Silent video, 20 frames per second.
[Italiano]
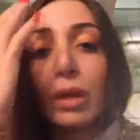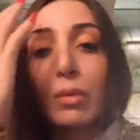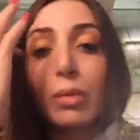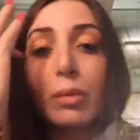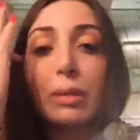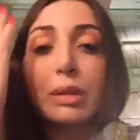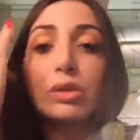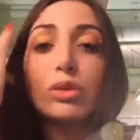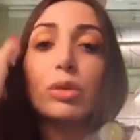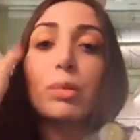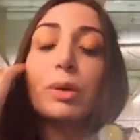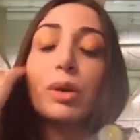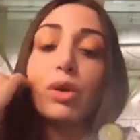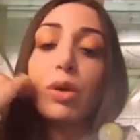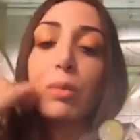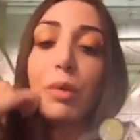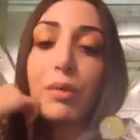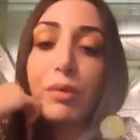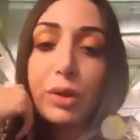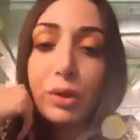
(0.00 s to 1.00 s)
il momento per
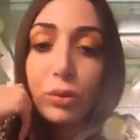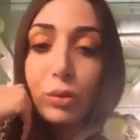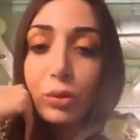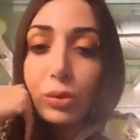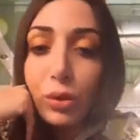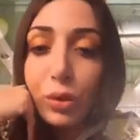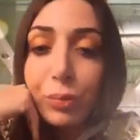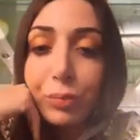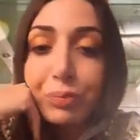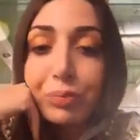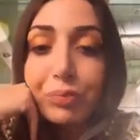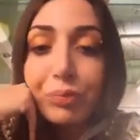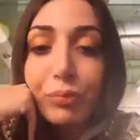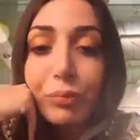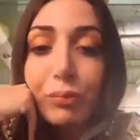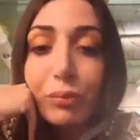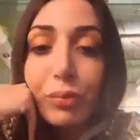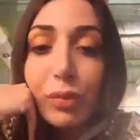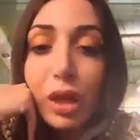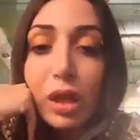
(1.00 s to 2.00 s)
come è venuto.
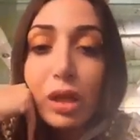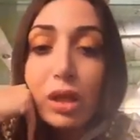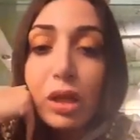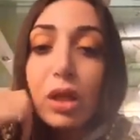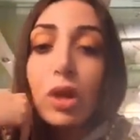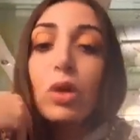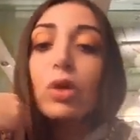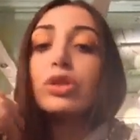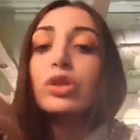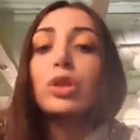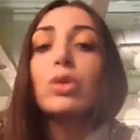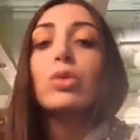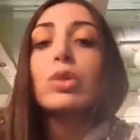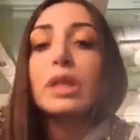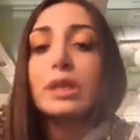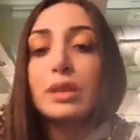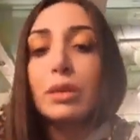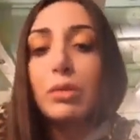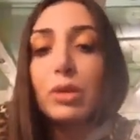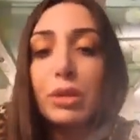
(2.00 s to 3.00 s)
Con
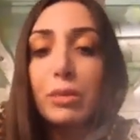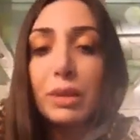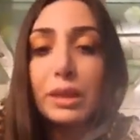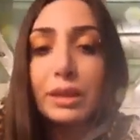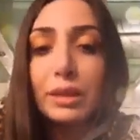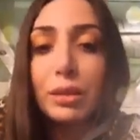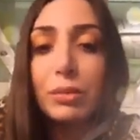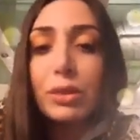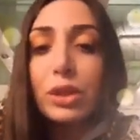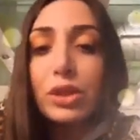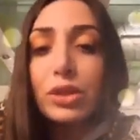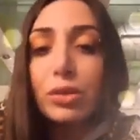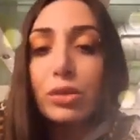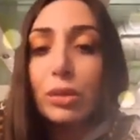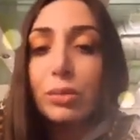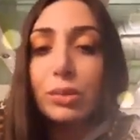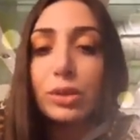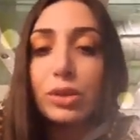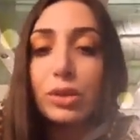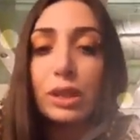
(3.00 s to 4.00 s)
Gianluca siamo rimasti amici, è una
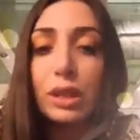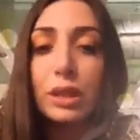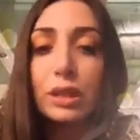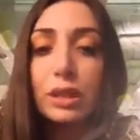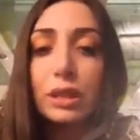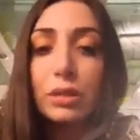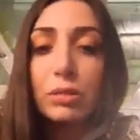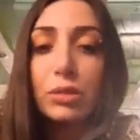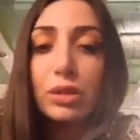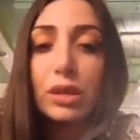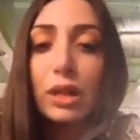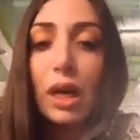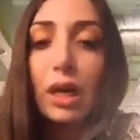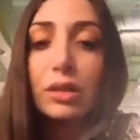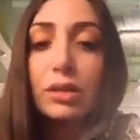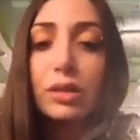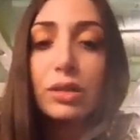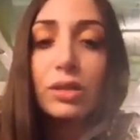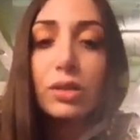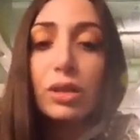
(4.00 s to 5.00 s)
persona che stimo
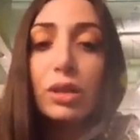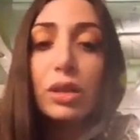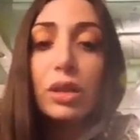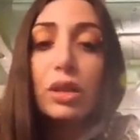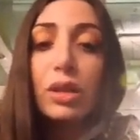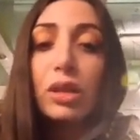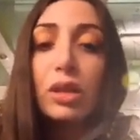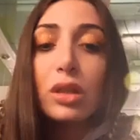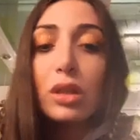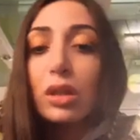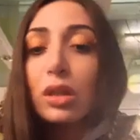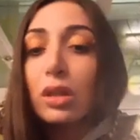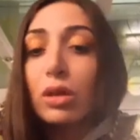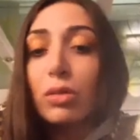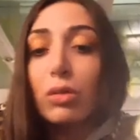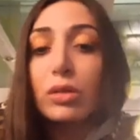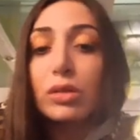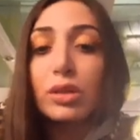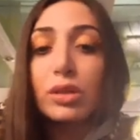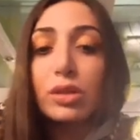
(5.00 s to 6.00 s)
tanto.
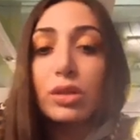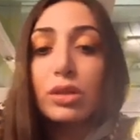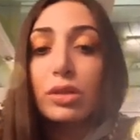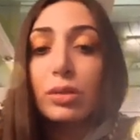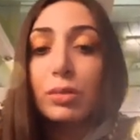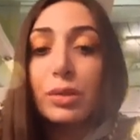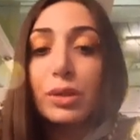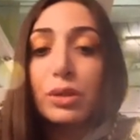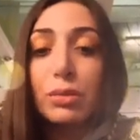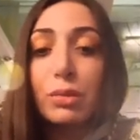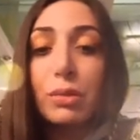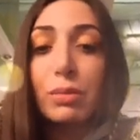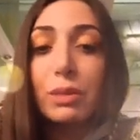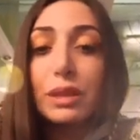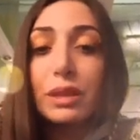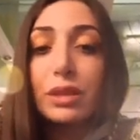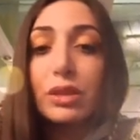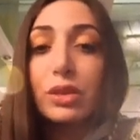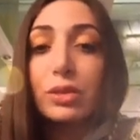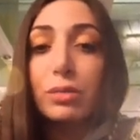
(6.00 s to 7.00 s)
Quanti soldi ho preso per
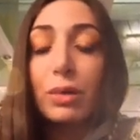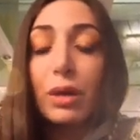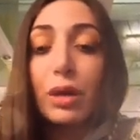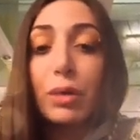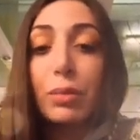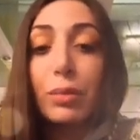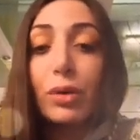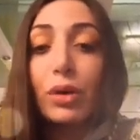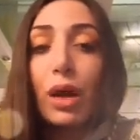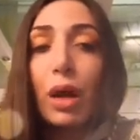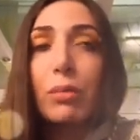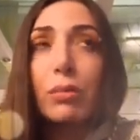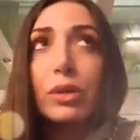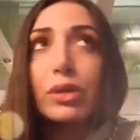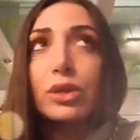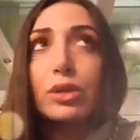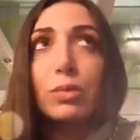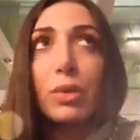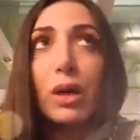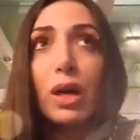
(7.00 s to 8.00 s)
partecipare al programma
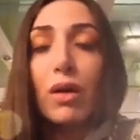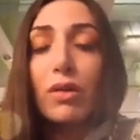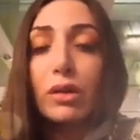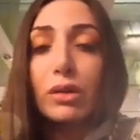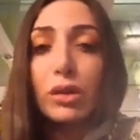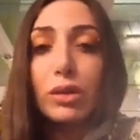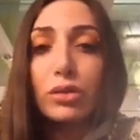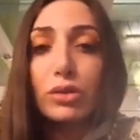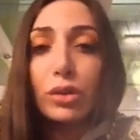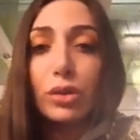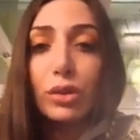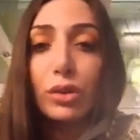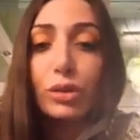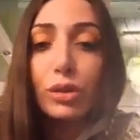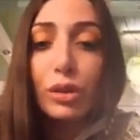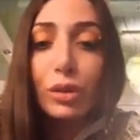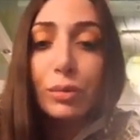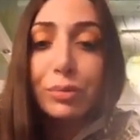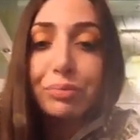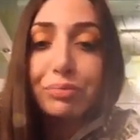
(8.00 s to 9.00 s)
ci pagavano a
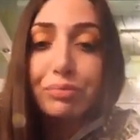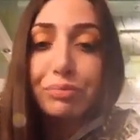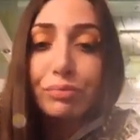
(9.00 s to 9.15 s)
giorno.